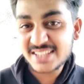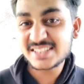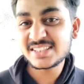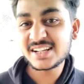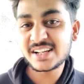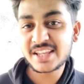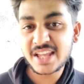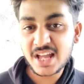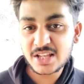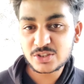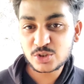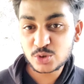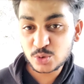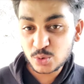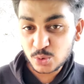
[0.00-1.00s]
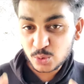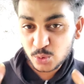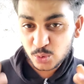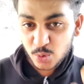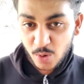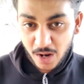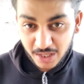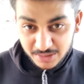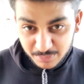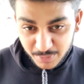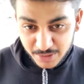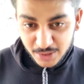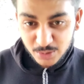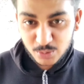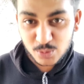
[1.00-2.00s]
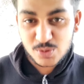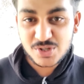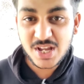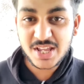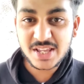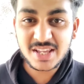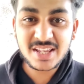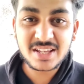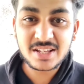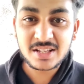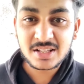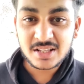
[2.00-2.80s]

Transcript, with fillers: ऐसी लड़कियाँ जिनको दोनों हाथ में लड्डू चाहिए